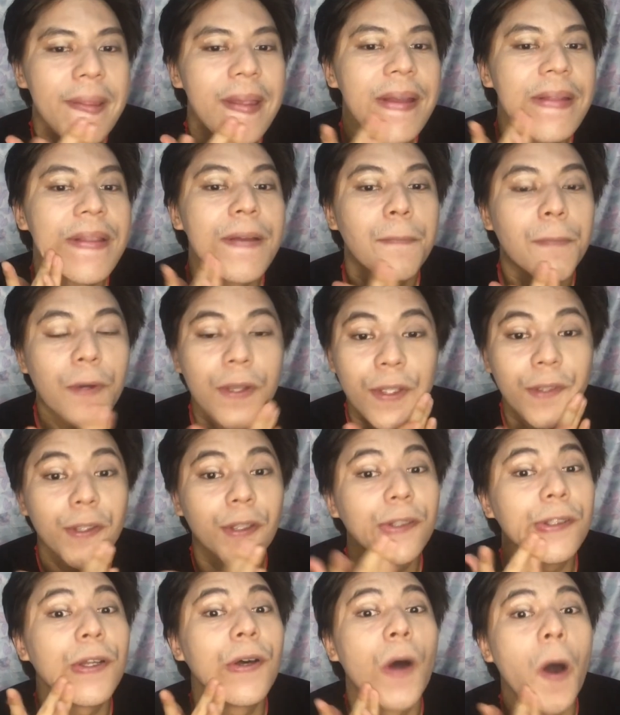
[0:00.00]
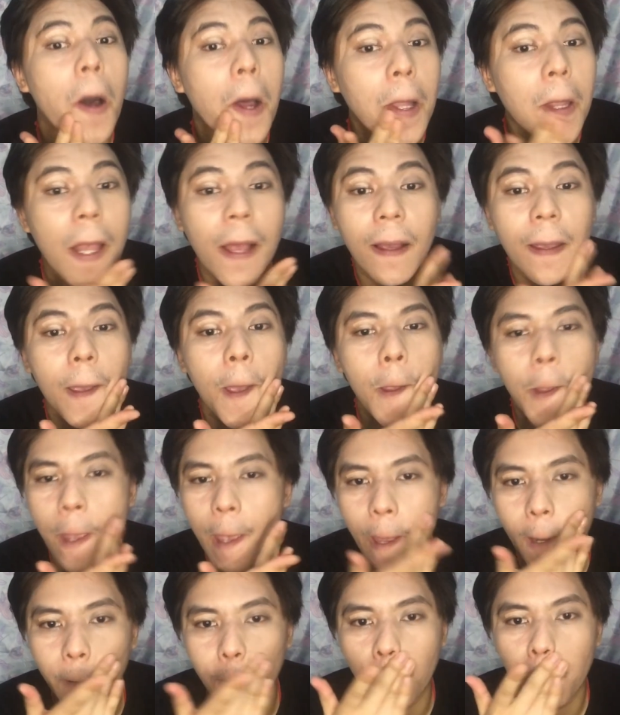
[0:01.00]
Ito po yung totoong
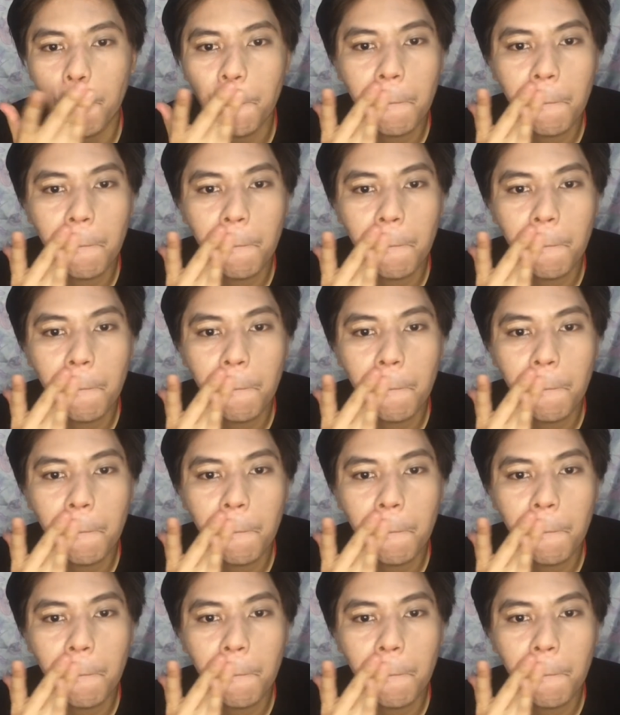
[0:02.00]
nangyayari.